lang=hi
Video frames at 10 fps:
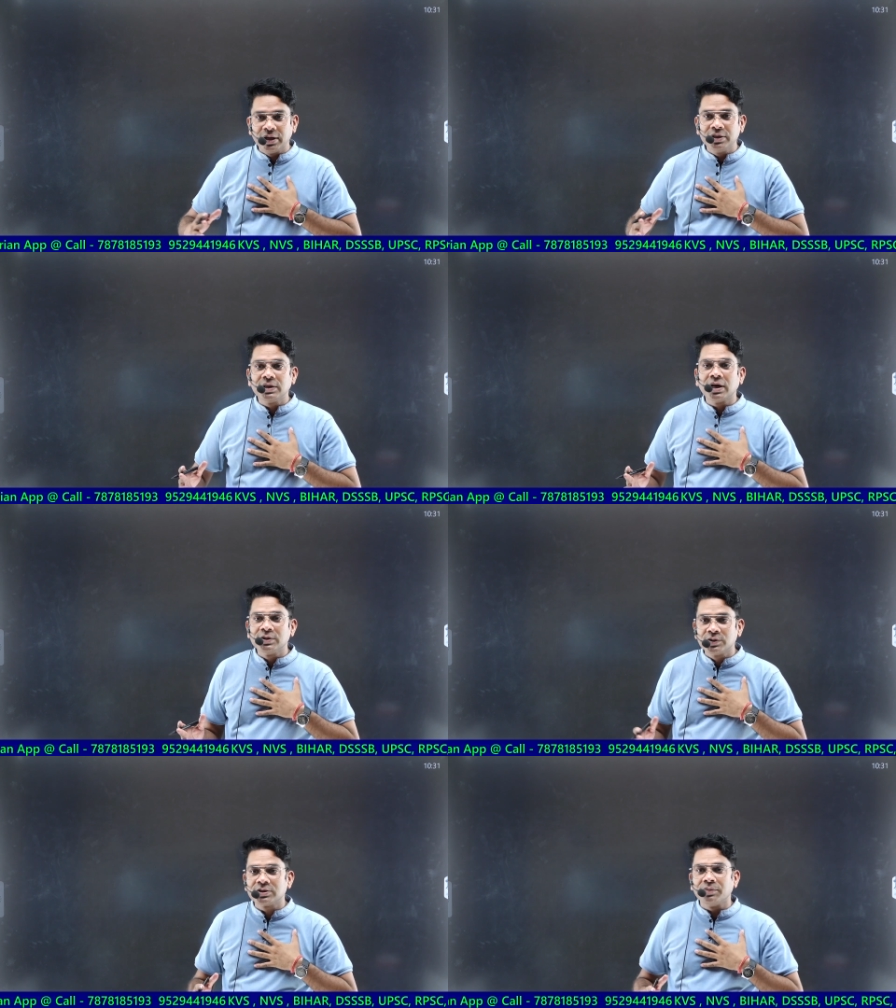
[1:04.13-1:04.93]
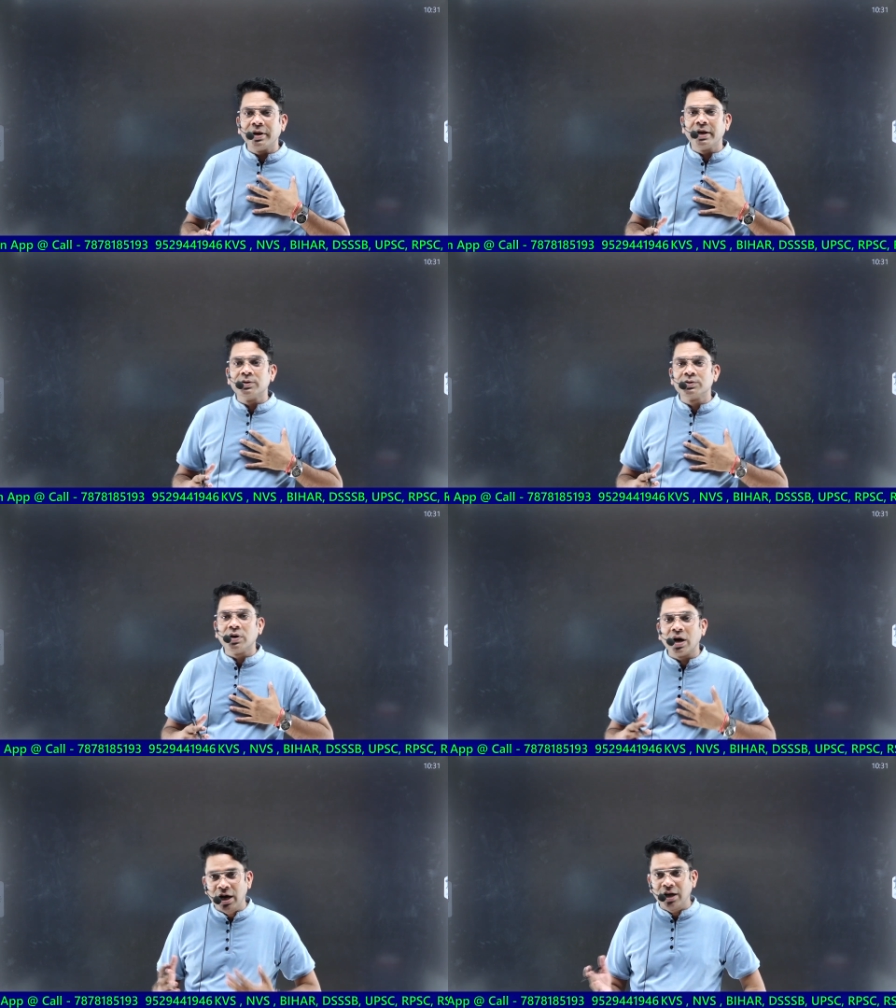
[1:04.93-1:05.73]
का जो समय है
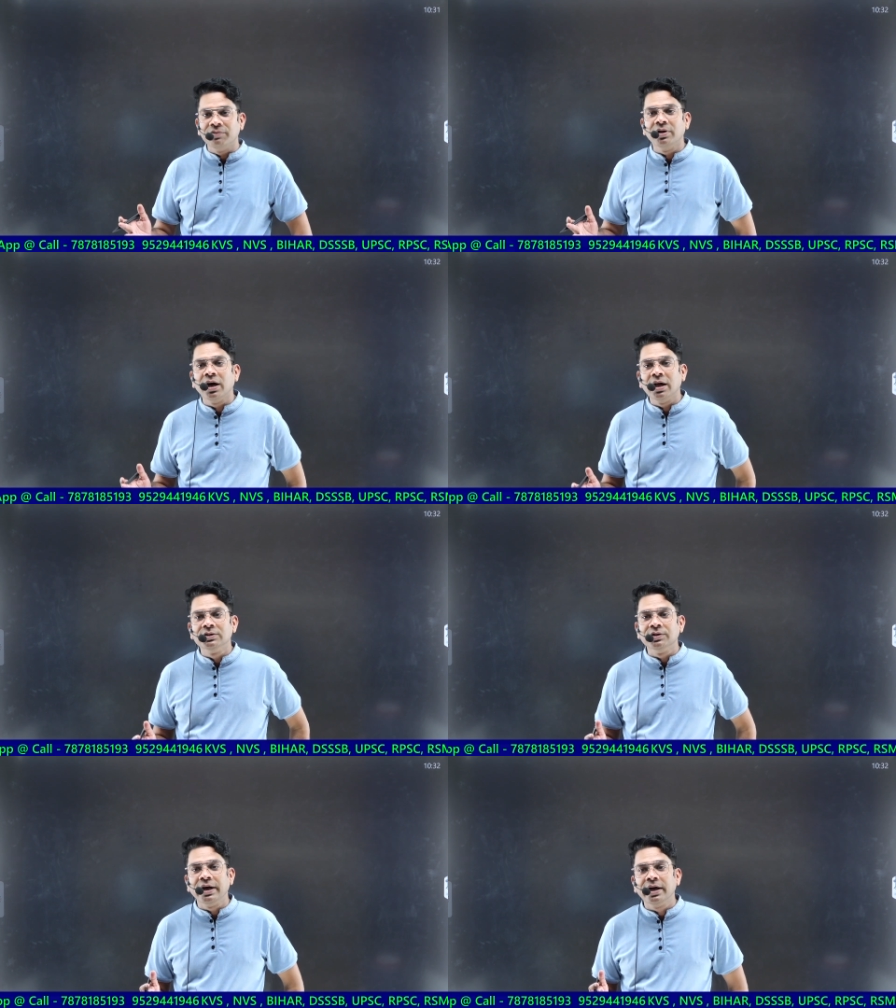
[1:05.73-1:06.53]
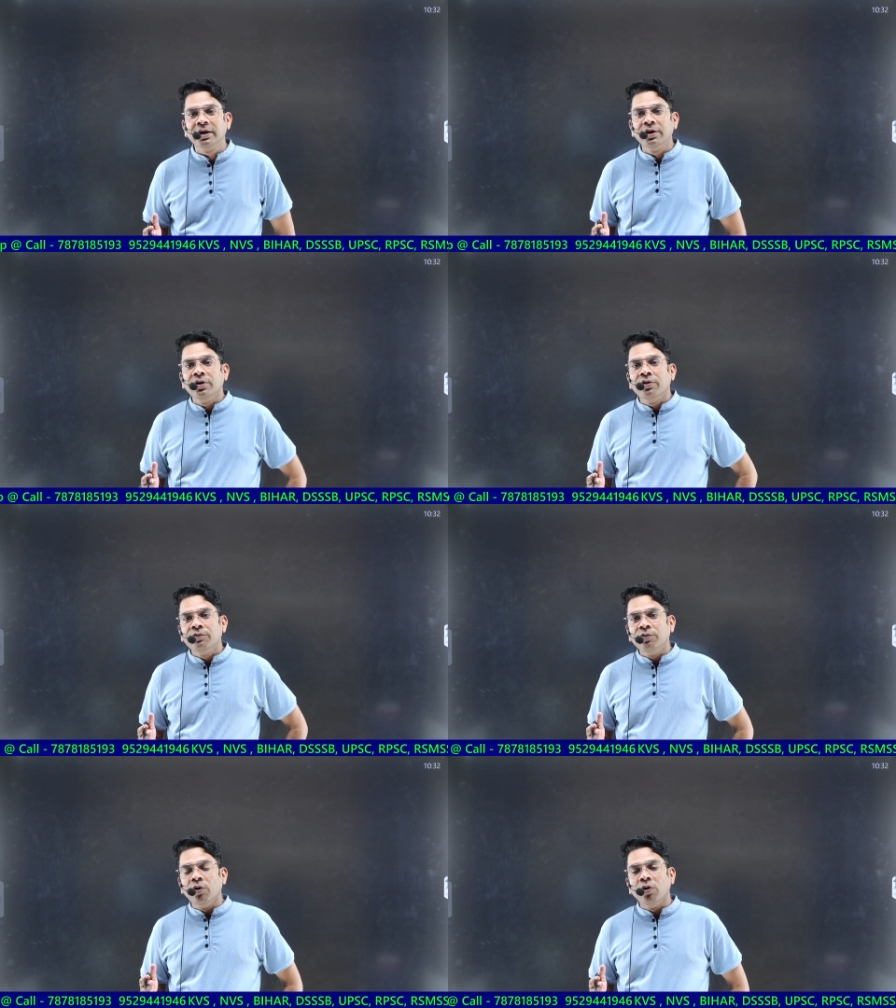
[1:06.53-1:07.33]
दोस्तों हाल फिलहाल जो है
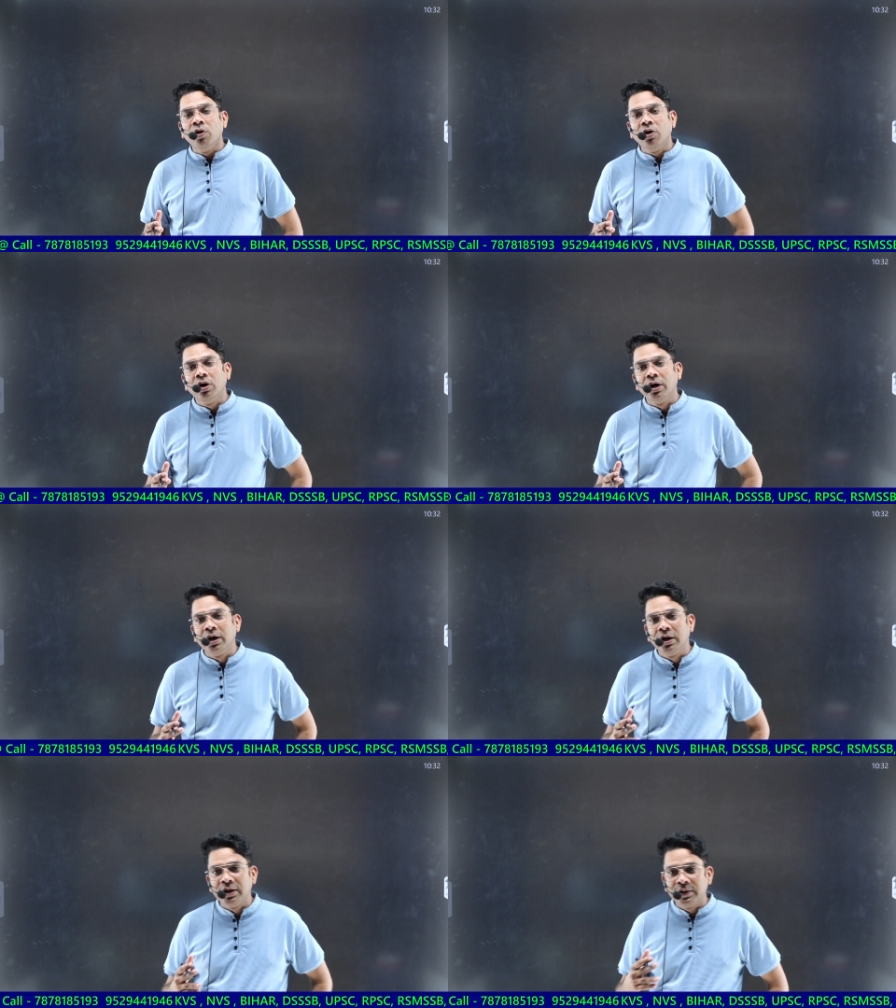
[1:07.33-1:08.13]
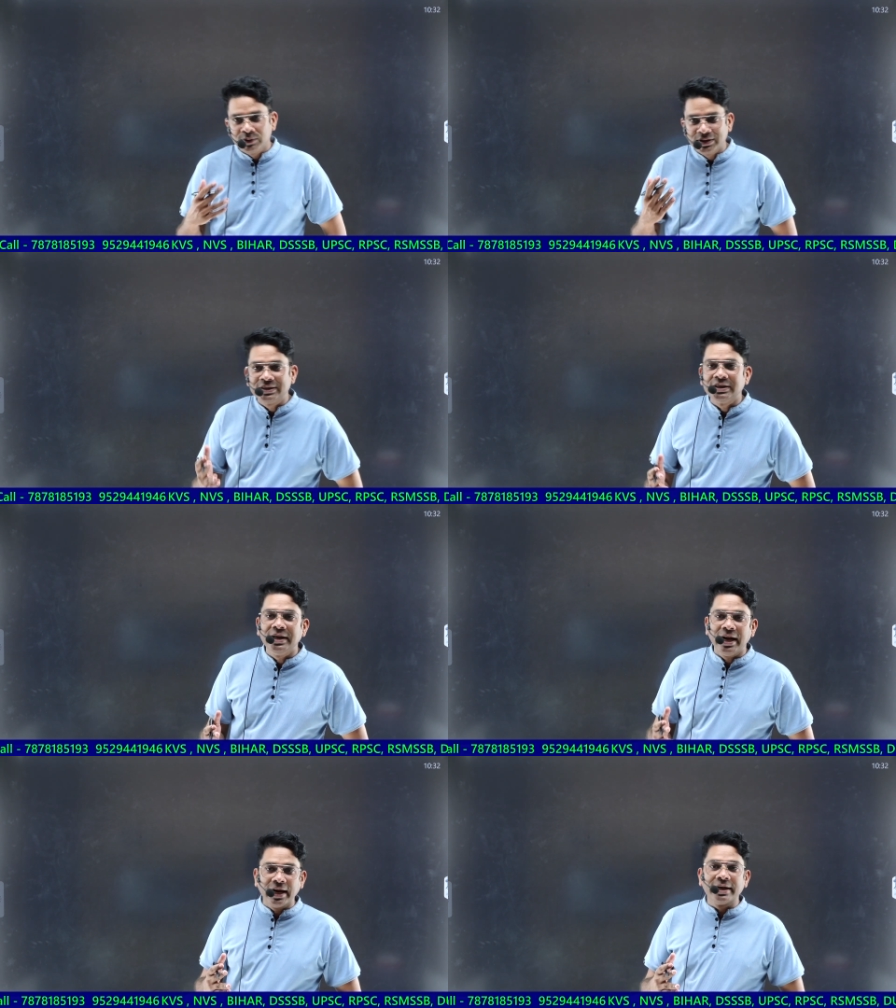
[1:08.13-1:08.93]
वो यूजीसी
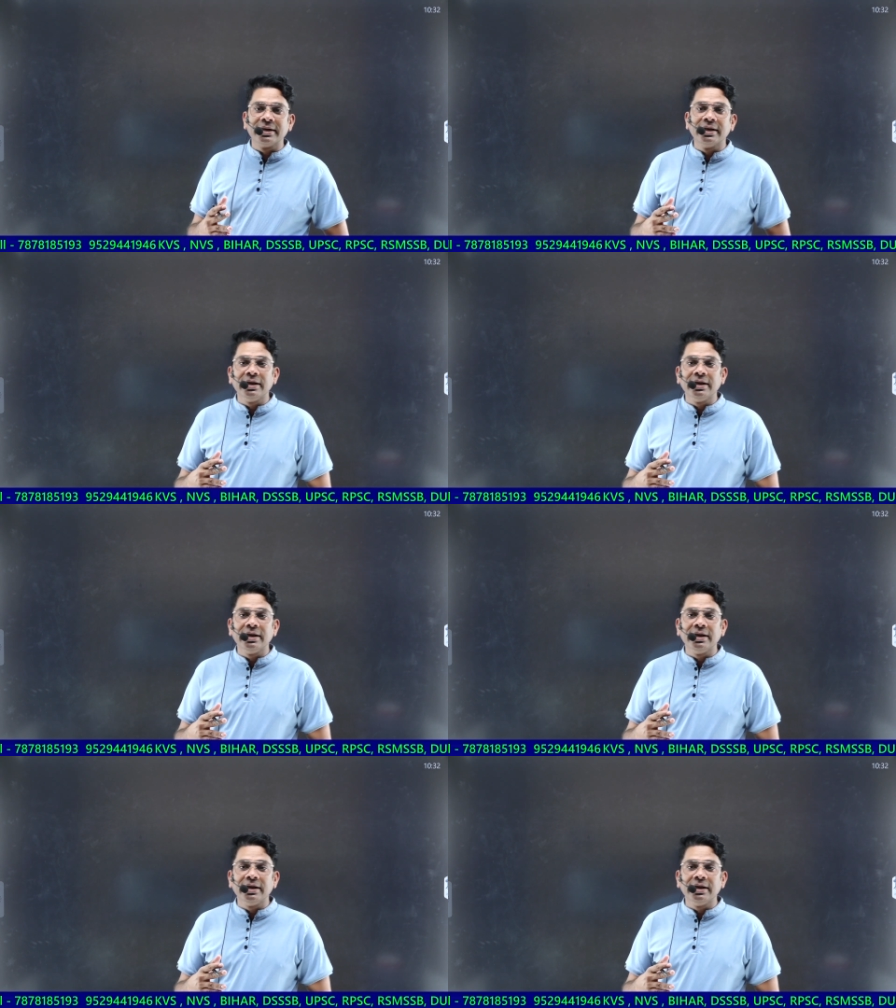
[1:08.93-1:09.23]
नेट